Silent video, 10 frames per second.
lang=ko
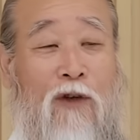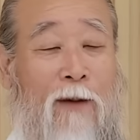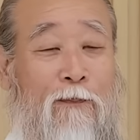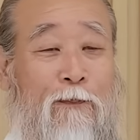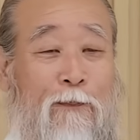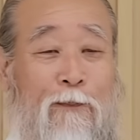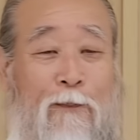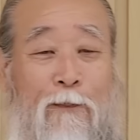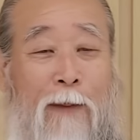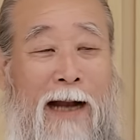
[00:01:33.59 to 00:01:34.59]
우리가
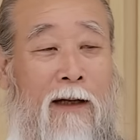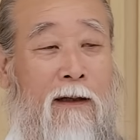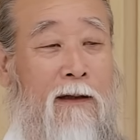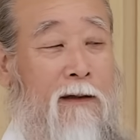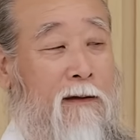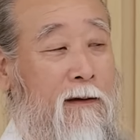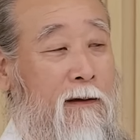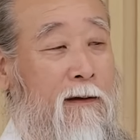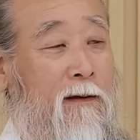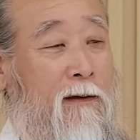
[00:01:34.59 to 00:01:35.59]

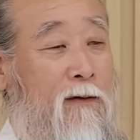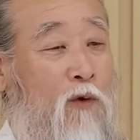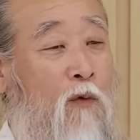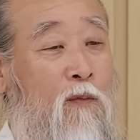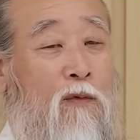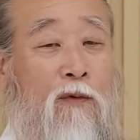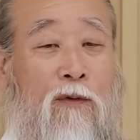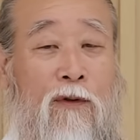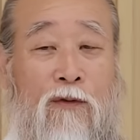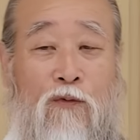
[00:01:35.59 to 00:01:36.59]

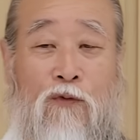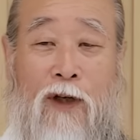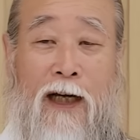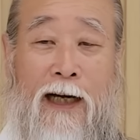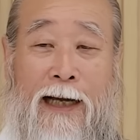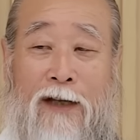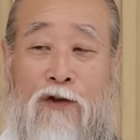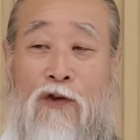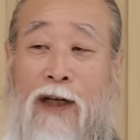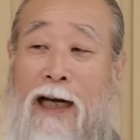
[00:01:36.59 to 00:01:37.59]
반려동물을 우리가
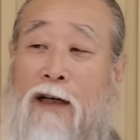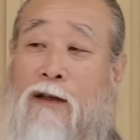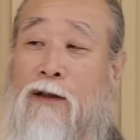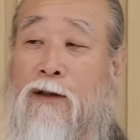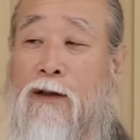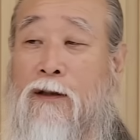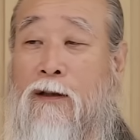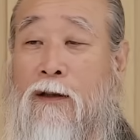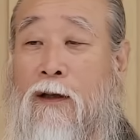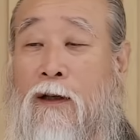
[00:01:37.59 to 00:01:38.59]
갖춰야 하는 것은
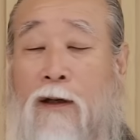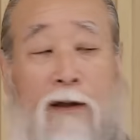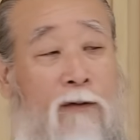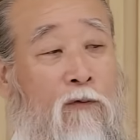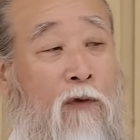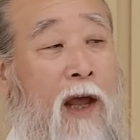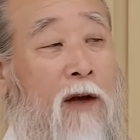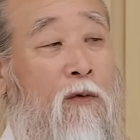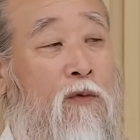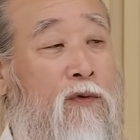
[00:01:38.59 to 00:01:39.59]

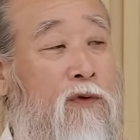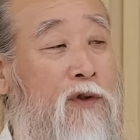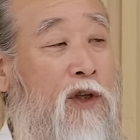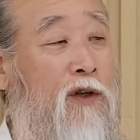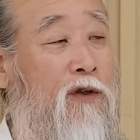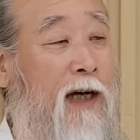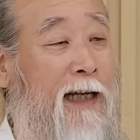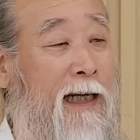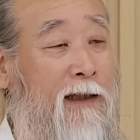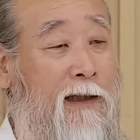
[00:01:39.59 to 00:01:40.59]
외로운 증거가
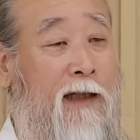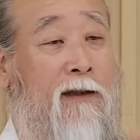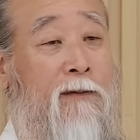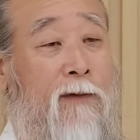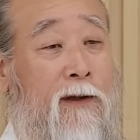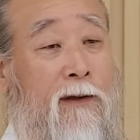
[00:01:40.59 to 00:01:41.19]
나타나는 겁니다.